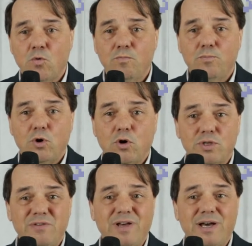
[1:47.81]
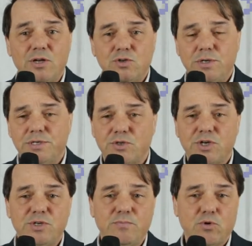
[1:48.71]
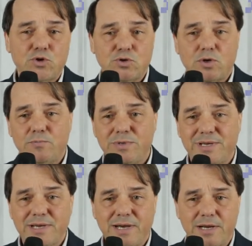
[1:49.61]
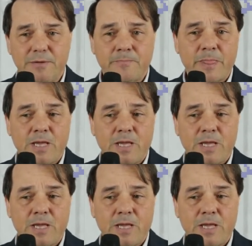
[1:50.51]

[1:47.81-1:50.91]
un po' diverso, nel senso che si possono applicare